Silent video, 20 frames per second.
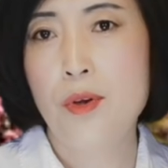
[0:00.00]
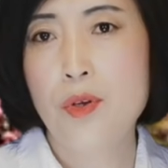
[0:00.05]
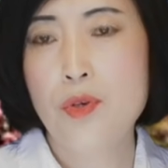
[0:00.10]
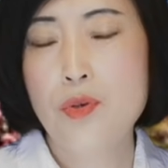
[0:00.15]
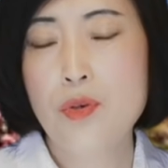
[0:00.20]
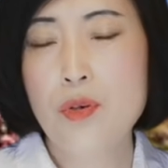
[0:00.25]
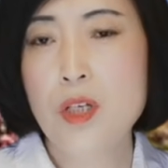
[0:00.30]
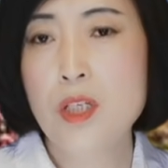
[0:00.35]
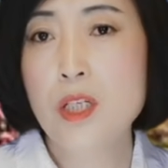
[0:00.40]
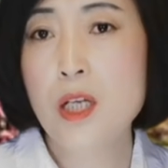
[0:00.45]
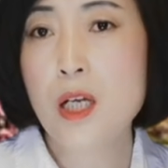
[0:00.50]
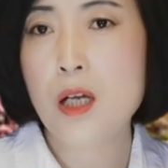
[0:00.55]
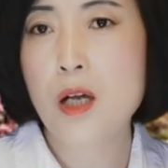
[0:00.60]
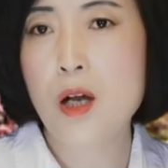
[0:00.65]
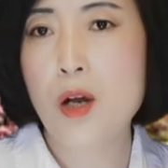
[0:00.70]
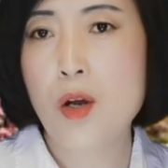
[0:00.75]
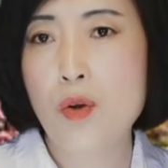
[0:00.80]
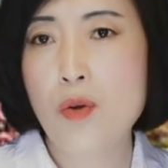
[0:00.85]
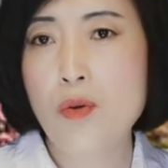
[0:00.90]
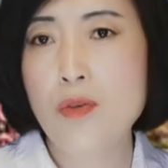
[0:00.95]
说这
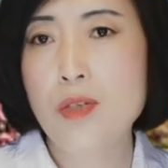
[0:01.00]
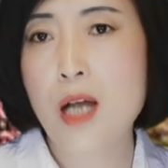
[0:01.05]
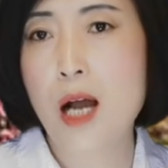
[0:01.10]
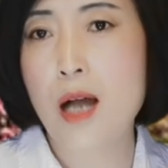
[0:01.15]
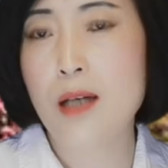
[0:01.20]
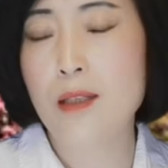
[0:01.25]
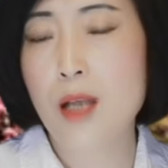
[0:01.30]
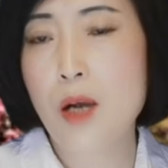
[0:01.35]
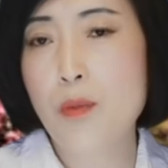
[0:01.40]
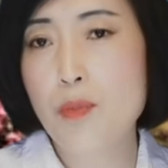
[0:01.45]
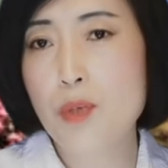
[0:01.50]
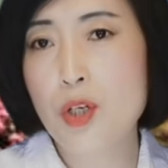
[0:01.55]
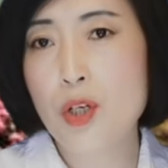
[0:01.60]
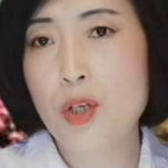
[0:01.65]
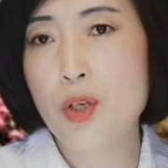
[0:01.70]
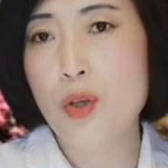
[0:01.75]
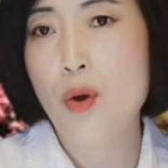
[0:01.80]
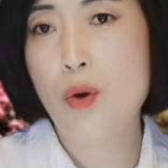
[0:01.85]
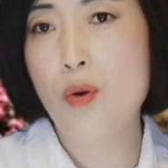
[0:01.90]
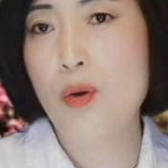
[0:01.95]
个工厂它不
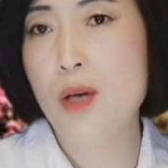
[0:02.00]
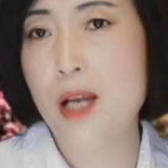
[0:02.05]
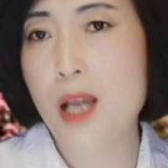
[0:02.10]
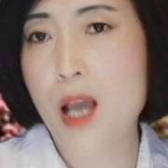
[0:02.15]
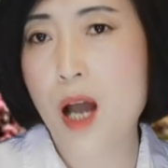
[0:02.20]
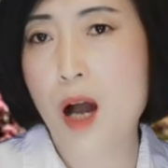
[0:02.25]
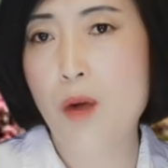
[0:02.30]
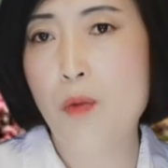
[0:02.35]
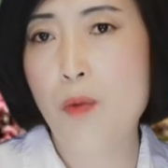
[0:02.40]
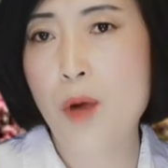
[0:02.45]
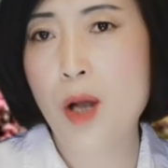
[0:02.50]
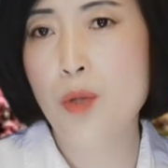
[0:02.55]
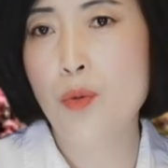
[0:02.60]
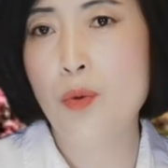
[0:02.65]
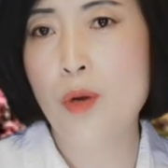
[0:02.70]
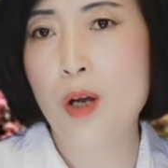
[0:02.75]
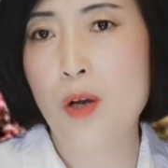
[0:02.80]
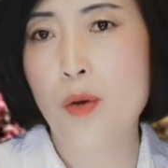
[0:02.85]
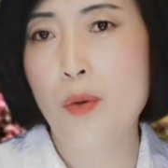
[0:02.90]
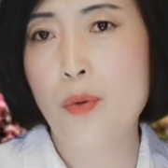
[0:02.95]
是有两万
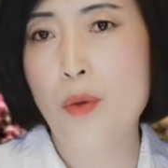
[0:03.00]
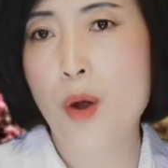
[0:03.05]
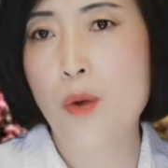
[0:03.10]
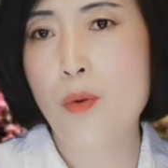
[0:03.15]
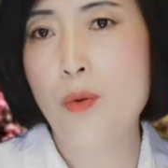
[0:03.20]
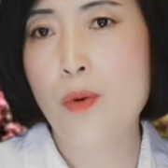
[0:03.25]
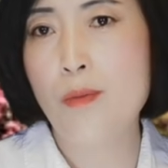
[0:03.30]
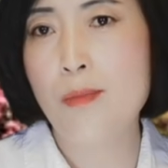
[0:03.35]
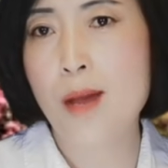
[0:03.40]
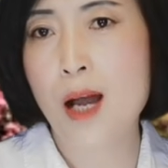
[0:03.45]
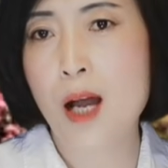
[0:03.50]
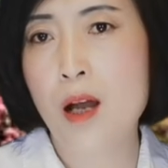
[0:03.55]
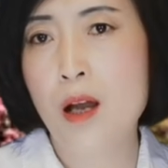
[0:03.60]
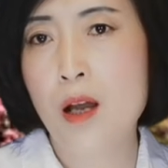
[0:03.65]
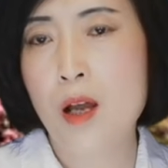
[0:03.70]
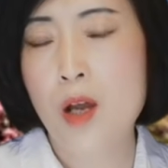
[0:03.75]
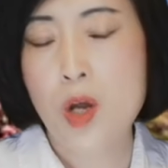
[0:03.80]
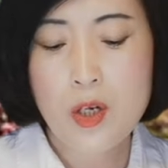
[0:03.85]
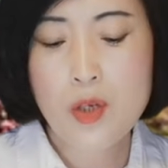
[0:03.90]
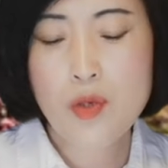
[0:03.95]
多个员工吗？
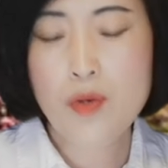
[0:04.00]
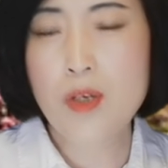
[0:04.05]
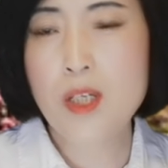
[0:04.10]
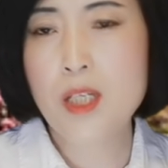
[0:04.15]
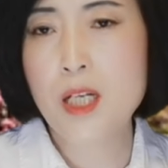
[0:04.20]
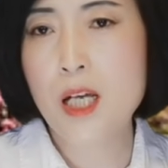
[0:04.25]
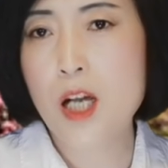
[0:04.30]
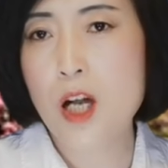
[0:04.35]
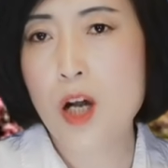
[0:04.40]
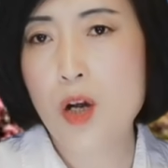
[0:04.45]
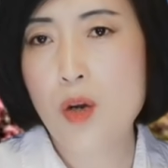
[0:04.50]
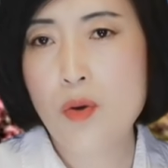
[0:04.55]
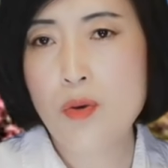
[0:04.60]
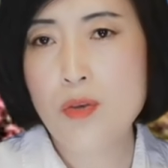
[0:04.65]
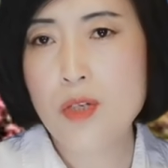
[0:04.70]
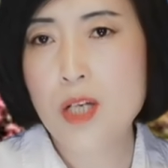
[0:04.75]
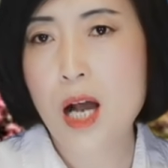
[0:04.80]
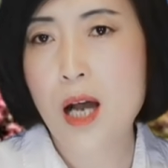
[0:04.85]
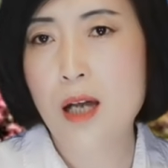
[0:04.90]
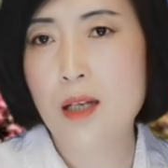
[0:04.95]
说这个
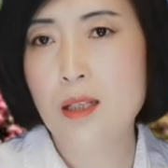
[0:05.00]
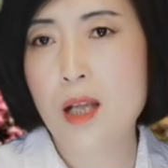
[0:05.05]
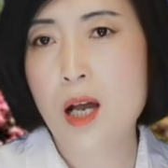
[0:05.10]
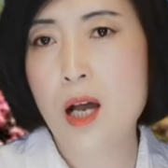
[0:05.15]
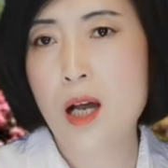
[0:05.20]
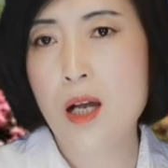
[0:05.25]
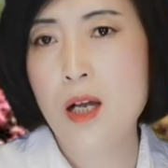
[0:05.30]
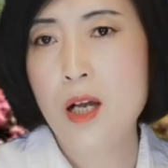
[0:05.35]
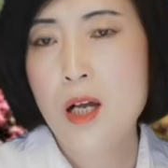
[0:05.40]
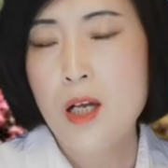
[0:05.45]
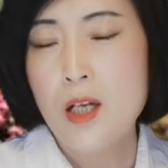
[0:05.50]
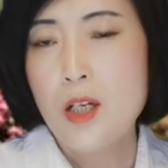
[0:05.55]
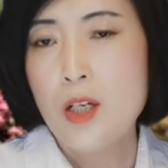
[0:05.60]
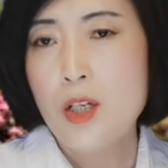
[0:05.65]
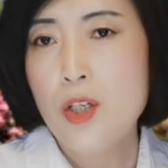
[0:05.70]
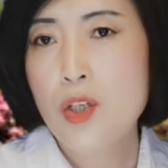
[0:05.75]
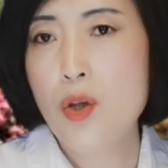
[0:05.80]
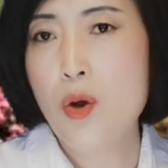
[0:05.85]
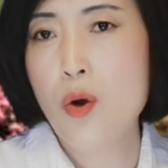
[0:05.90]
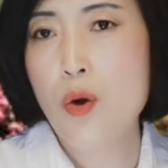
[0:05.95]
工厂呢
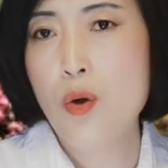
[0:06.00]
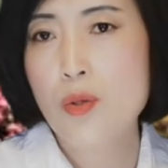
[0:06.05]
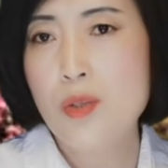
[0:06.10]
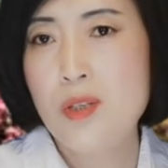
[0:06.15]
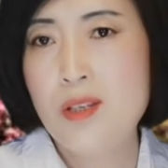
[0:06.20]
有